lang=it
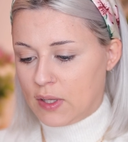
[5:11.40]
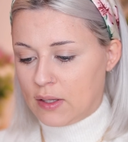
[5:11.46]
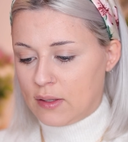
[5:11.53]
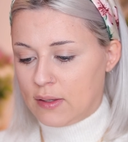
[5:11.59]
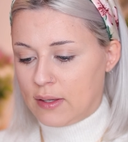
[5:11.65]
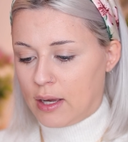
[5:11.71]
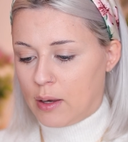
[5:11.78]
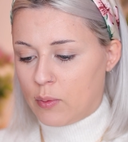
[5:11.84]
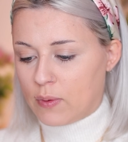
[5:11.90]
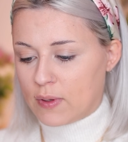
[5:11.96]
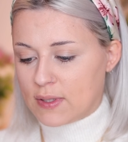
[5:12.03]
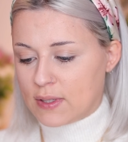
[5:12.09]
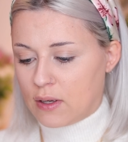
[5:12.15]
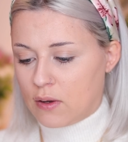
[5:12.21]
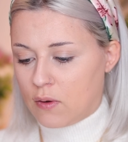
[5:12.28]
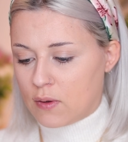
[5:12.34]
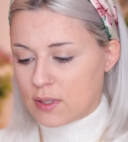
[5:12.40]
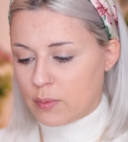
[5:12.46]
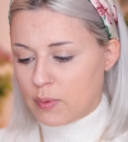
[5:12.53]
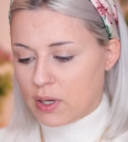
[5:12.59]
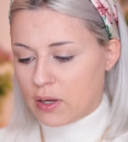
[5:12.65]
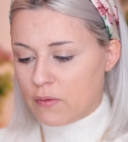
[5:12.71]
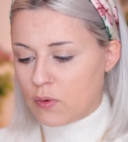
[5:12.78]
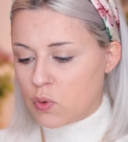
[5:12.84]
Tentiamo questa cosa
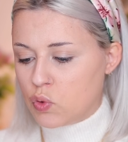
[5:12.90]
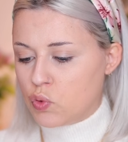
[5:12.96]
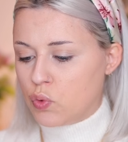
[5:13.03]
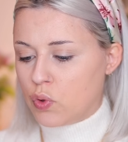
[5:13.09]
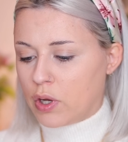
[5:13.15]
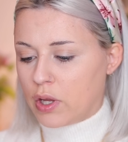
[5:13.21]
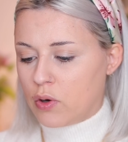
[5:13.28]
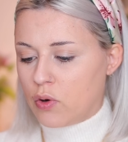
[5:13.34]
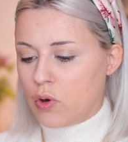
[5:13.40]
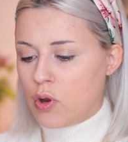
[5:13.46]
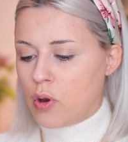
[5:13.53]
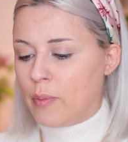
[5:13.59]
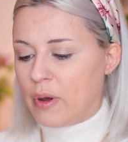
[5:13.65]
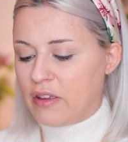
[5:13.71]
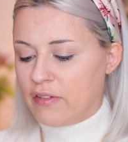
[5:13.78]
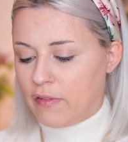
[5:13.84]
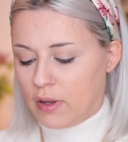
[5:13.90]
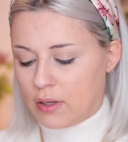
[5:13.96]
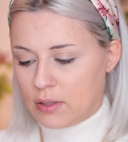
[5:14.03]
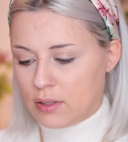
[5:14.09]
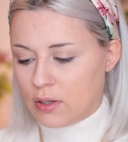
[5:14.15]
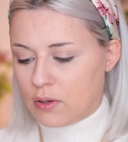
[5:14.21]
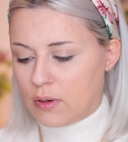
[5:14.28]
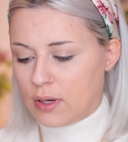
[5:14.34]
perché ve lo giuro che non le ho mai
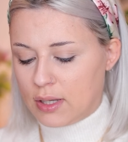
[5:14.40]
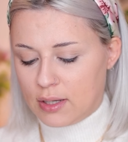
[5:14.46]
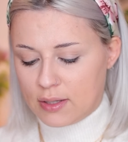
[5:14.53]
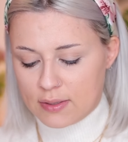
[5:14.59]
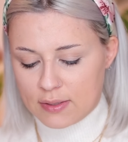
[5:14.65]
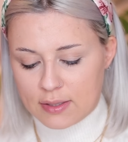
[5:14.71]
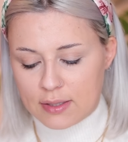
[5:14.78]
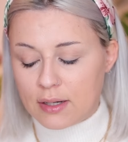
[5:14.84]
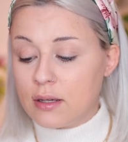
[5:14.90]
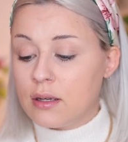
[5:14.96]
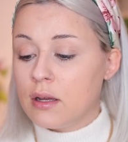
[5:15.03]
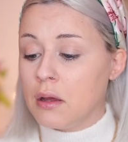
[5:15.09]
fatte con la destra.